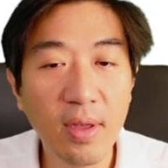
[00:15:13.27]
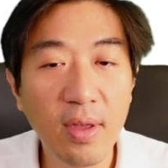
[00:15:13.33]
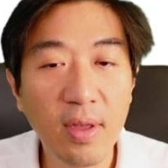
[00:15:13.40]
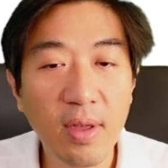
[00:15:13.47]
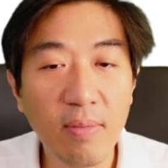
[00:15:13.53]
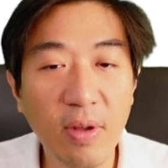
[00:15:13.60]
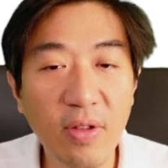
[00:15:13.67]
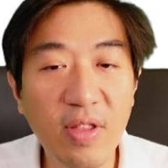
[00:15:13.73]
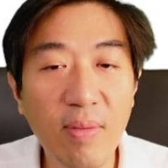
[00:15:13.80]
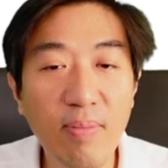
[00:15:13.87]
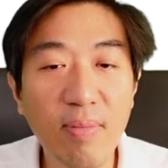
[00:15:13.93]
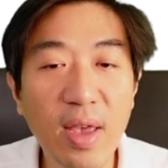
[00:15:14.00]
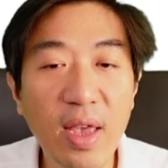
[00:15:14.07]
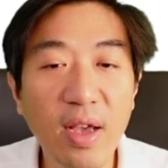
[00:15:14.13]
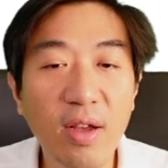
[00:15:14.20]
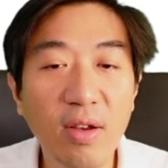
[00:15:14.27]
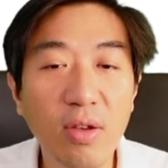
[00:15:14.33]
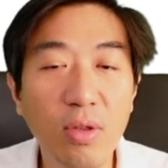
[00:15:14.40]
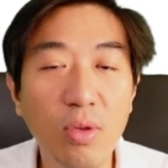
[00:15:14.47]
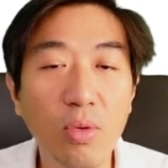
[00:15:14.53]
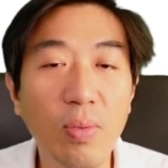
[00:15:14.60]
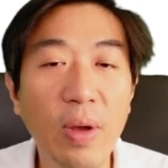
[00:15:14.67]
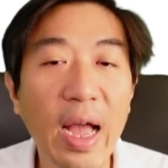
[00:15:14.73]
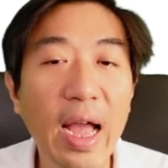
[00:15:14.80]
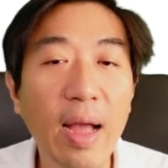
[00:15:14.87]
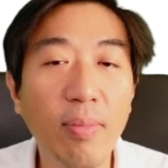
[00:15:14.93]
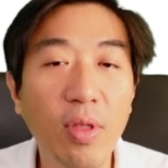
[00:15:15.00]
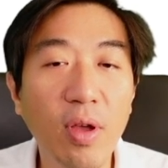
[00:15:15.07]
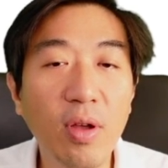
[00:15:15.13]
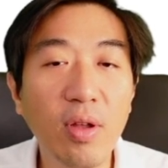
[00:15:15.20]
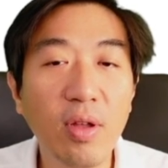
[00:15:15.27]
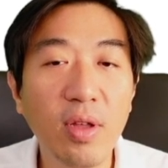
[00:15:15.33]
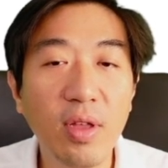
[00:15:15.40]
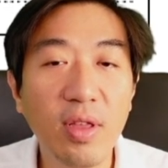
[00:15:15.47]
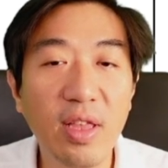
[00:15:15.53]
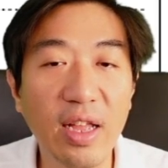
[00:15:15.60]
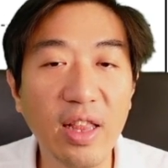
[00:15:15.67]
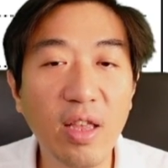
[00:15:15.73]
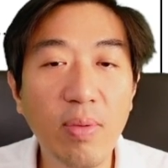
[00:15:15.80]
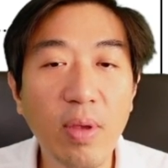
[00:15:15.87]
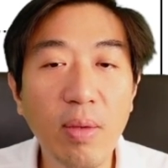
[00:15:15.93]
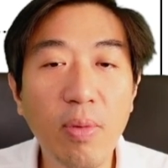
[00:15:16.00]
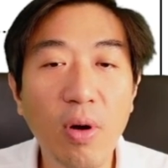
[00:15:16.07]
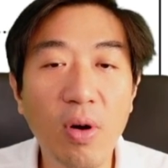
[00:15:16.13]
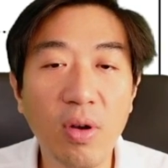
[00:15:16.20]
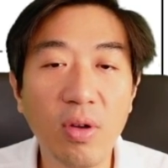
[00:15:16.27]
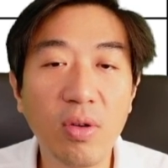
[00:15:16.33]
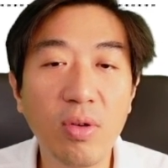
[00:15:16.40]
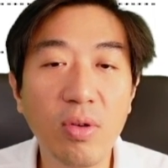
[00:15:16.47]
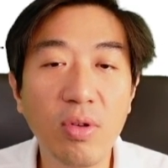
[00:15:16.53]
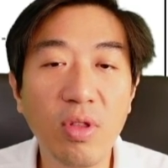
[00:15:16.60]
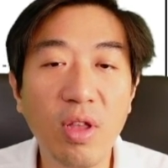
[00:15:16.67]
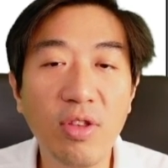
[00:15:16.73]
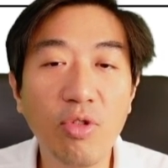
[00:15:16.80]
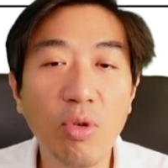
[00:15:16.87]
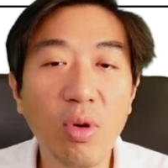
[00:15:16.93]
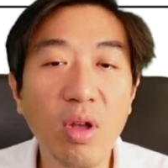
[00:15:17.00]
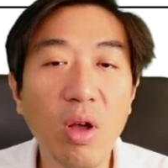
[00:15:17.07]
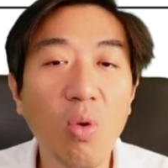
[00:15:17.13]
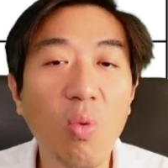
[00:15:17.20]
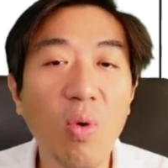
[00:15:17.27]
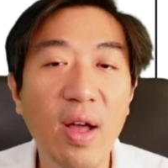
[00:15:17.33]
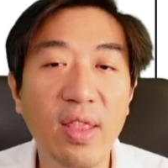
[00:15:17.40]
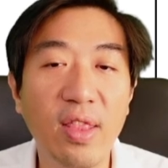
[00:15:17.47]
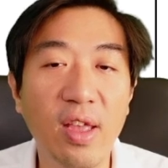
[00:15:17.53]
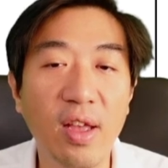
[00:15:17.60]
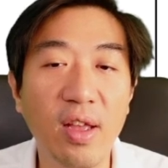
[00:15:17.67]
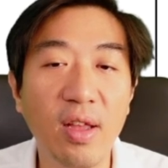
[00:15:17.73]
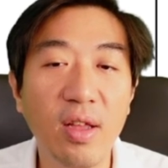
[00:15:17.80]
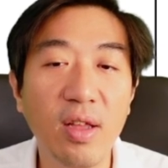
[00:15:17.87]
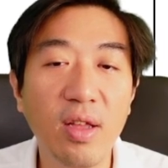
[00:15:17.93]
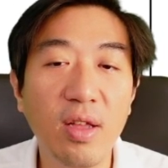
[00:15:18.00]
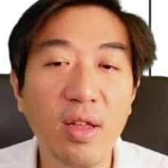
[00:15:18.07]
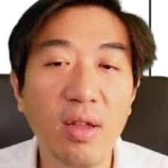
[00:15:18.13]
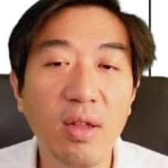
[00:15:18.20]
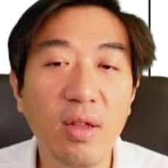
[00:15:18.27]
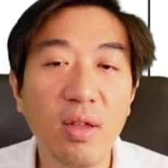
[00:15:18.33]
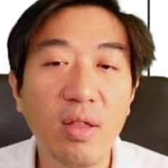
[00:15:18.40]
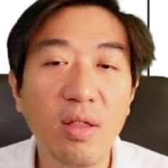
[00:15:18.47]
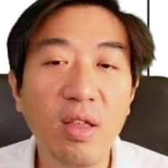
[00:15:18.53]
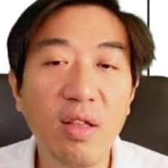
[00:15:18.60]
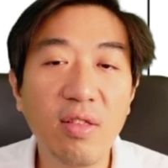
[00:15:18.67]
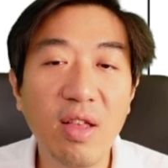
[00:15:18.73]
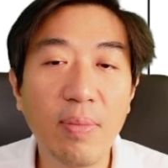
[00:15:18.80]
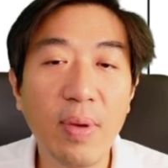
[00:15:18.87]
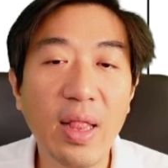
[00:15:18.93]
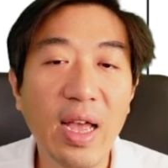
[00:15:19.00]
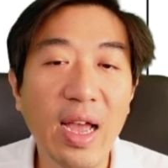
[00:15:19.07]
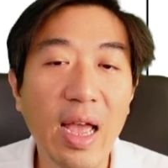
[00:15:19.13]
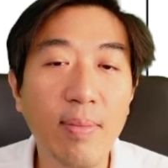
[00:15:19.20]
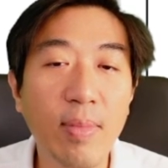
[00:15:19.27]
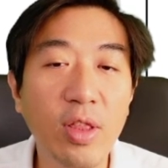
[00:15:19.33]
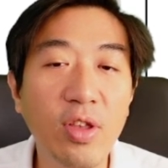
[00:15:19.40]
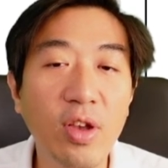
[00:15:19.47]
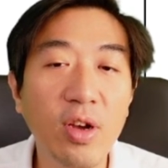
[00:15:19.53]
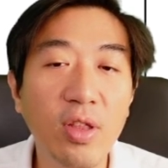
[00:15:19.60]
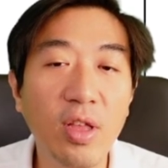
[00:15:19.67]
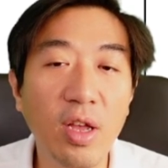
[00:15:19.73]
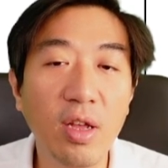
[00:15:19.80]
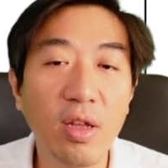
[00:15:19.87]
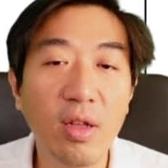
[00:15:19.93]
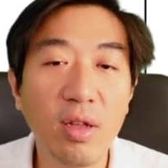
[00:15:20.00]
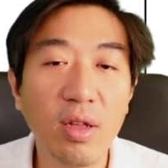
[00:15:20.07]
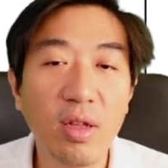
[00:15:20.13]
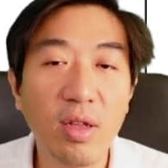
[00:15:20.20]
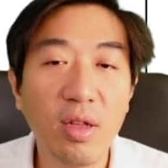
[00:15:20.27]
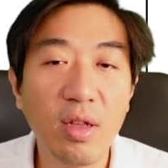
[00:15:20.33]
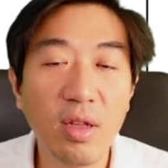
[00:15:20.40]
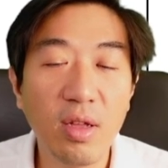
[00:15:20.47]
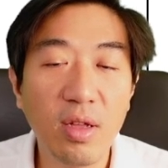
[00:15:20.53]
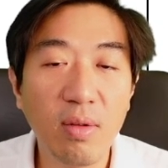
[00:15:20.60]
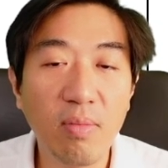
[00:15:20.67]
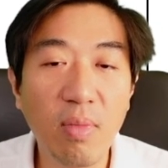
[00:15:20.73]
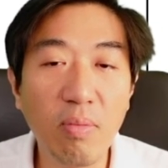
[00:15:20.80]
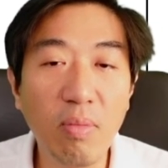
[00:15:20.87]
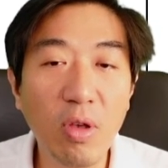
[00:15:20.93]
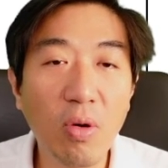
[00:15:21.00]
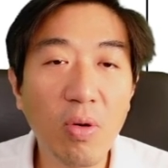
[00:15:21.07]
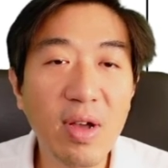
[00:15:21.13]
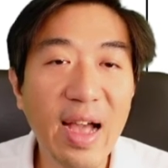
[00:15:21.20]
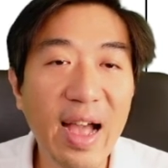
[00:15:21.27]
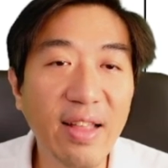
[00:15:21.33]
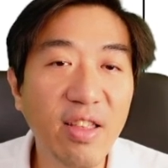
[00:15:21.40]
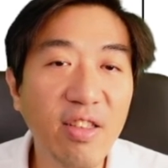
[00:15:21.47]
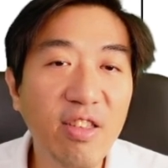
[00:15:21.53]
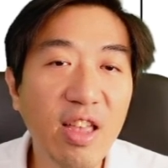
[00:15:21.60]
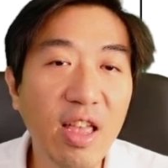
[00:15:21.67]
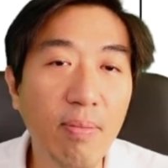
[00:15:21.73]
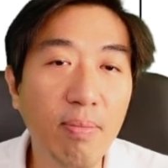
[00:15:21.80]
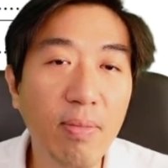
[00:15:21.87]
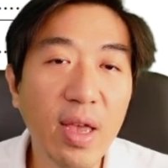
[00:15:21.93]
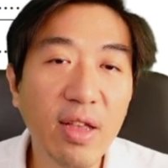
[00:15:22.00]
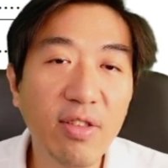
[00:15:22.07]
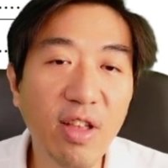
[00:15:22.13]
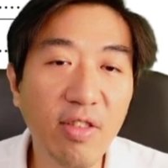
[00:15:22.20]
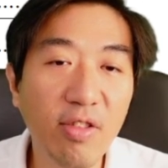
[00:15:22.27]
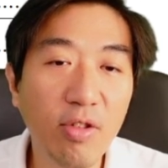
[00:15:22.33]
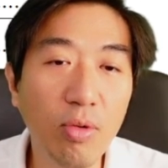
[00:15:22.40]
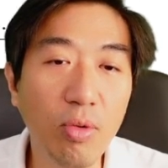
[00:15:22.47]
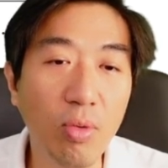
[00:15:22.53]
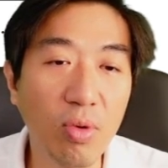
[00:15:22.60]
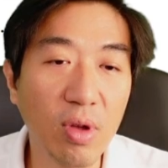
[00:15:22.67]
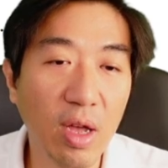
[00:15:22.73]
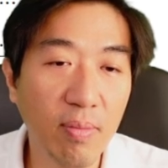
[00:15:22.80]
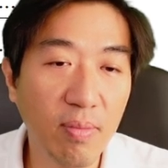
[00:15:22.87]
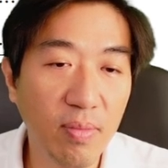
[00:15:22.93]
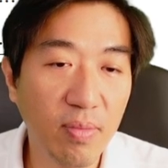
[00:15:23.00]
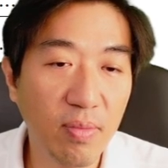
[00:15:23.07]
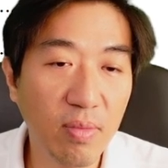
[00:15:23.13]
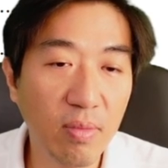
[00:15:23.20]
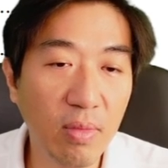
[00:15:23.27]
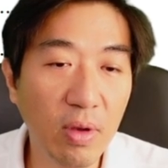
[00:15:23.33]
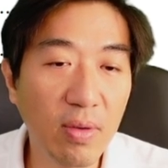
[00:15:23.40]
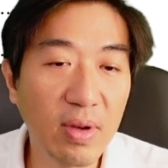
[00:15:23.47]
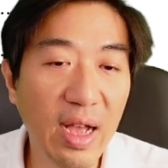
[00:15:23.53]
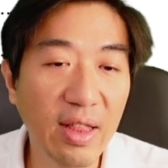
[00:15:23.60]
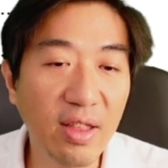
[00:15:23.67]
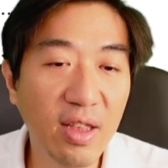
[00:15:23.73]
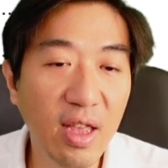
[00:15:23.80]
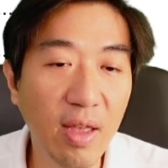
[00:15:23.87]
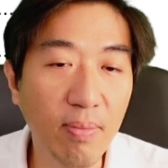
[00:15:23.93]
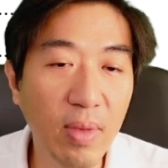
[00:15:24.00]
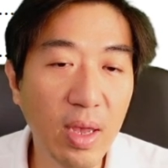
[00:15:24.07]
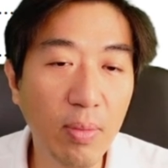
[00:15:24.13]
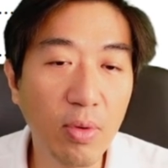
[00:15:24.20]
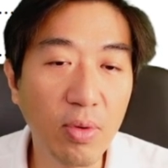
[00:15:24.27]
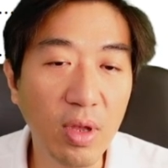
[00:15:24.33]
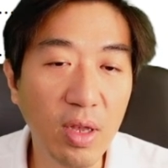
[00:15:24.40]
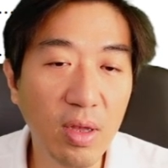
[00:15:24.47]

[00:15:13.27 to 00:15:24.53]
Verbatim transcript: เปอร์เซ็นต์เมฆก็คือดูภาพเนาะอย่างที่พี่บอกคือในช่วงกลางวันเนี่ยเนื่องจากพลังงานมันเยอะเนี่ยมันมีโอกาสที่จะเห็นเมฆชั้นสูงครับมีโอกาสที่จะเห็นเมฆพวกนี้